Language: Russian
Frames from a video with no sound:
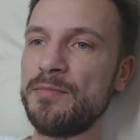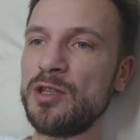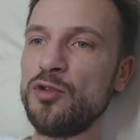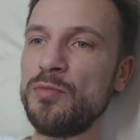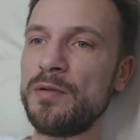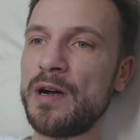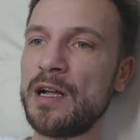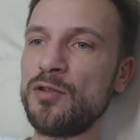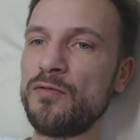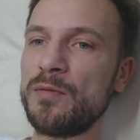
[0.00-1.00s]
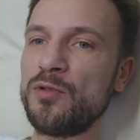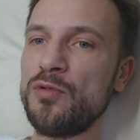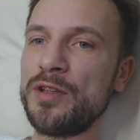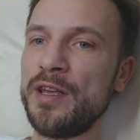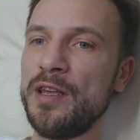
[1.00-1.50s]
и мы думаем о Новом
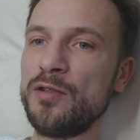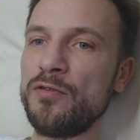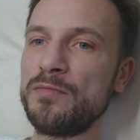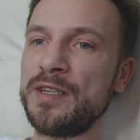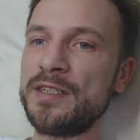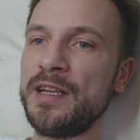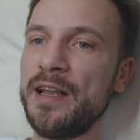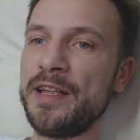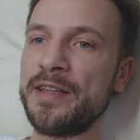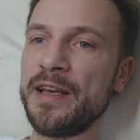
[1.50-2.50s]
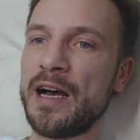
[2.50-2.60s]
Годе и новом десятилетии,